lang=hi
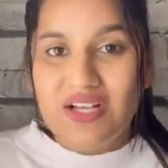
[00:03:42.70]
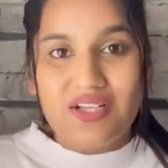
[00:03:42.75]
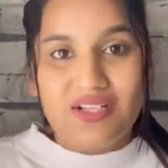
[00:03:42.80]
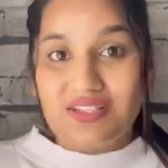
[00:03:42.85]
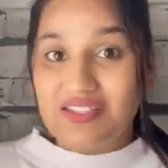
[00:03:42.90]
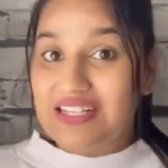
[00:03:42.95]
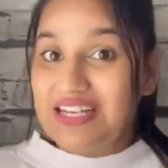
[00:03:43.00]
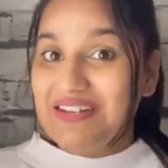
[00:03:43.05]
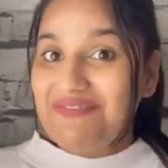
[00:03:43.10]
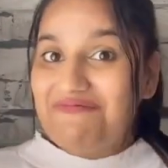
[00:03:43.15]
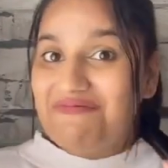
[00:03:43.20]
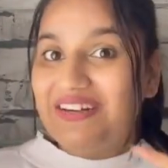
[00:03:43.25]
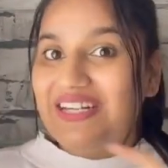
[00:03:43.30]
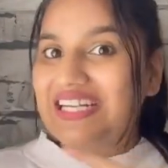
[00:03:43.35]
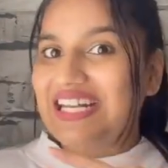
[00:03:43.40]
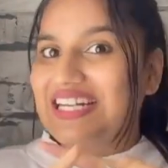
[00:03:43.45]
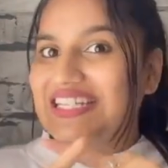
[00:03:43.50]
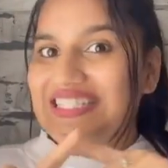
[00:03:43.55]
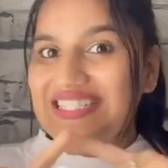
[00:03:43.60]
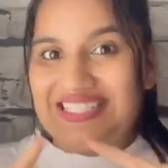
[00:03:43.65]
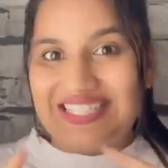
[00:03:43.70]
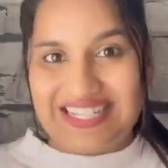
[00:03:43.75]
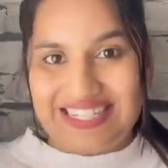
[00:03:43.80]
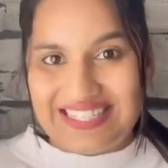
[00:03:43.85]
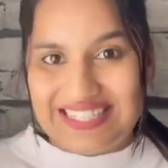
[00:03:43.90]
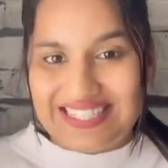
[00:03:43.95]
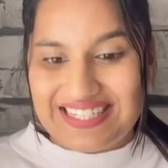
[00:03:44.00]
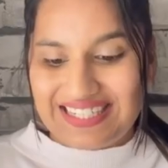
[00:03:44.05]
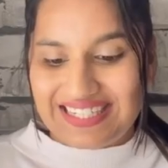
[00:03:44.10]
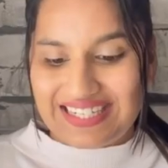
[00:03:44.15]
स्किन पे टच
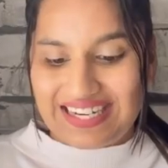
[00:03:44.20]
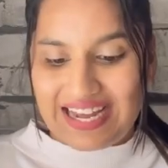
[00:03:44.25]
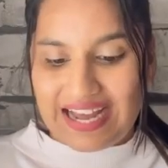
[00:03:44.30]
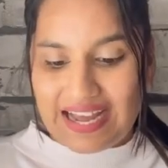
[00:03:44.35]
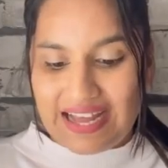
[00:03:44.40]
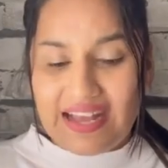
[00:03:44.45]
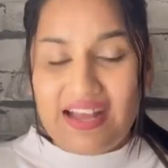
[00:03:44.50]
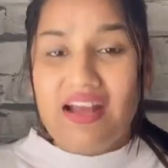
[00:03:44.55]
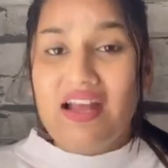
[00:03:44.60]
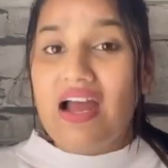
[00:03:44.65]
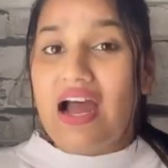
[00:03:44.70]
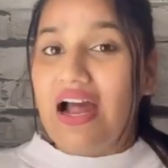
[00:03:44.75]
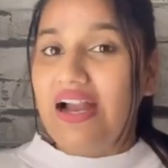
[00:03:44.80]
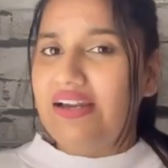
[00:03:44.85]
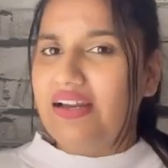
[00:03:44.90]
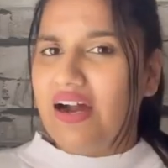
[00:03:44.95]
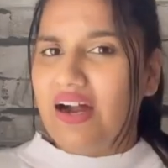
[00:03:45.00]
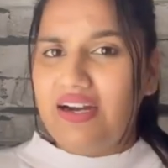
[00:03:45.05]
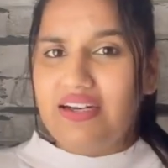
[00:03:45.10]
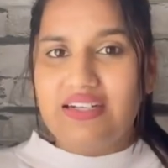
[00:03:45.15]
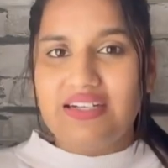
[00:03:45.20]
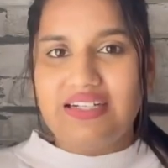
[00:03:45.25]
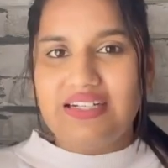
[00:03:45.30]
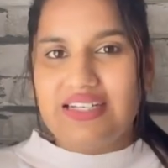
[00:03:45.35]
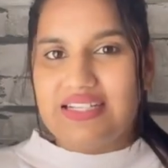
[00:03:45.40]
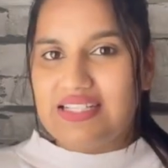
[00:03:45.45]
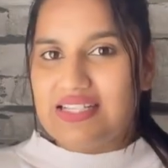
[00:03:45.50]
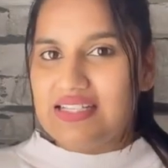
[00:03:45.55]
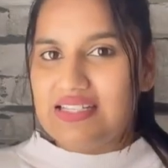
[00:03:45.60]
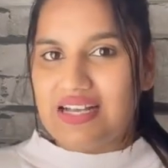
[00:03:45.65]
नहीं करना है एंड आठ
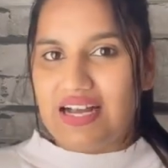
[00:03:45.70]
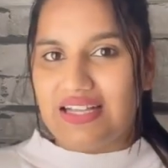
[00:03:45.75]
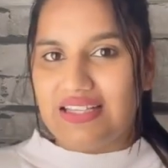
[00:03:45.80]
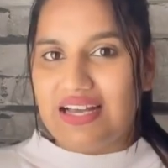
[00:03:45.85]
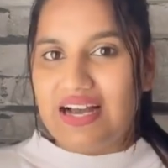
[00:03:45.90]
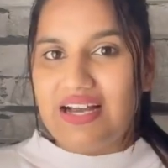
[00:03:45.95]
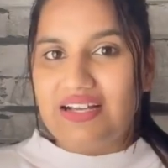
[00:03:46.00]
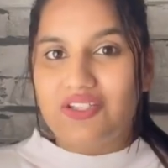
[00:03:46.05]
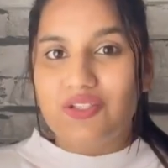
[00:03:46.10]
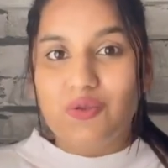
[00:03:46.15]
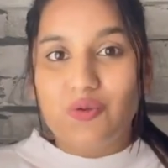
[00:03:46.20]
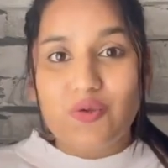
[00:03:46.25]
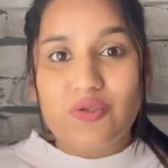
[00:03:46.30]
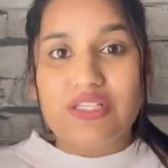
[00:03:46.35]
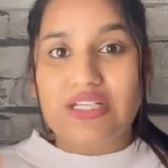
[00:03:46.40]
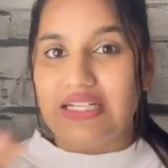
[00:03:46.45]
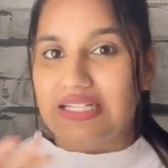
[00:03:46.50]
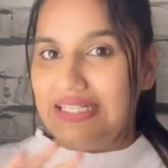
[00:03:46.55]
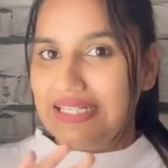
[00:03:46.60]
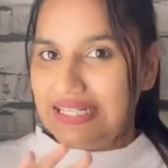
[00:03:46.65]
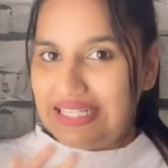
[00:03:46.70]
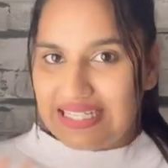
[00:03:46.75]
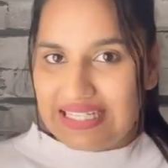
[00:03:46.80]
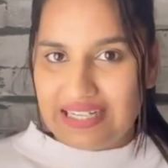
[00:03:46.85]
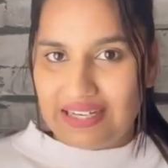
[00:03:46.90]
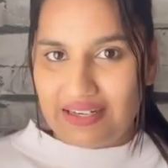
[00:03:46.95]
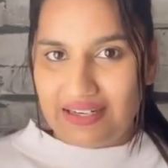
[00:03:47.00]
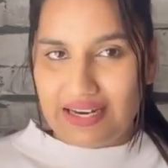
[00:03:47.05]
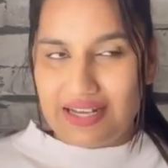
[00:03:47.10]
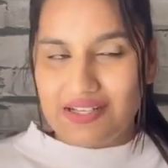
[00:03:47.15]
घंटे से ज्यादा यूज नहीं
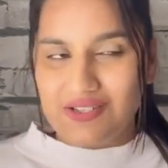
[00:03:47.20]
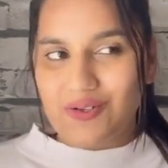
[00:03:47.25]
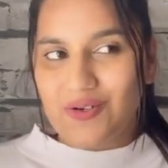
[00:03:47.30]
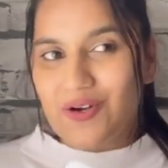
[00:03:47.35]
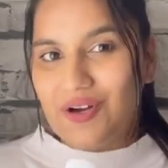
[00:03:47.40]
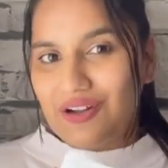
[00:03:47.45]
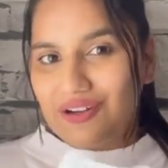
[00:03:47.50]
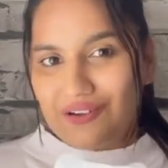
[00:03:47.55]
करना है इसको